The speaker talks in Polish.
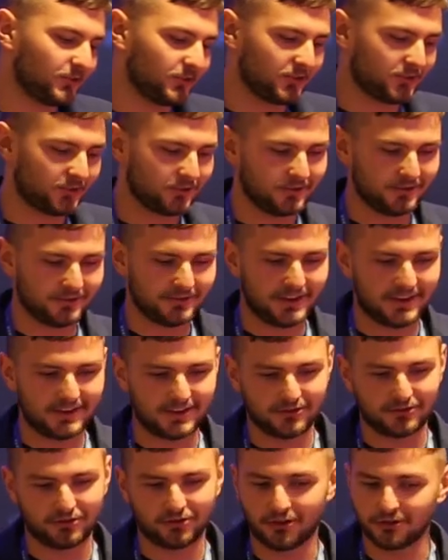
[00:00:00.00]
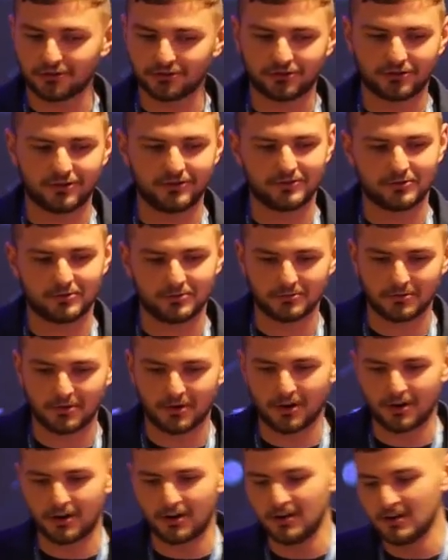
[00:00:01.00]
to jest oglądanie książki w
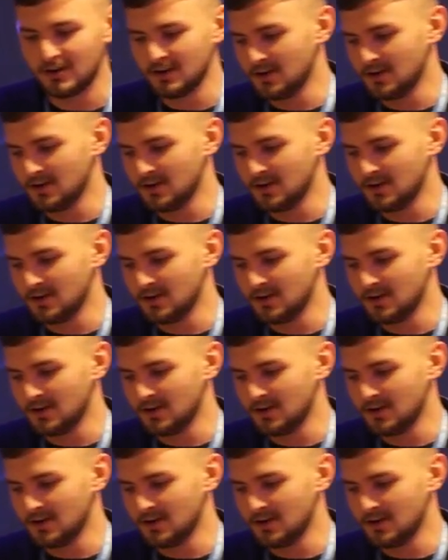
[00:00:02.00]
kółko.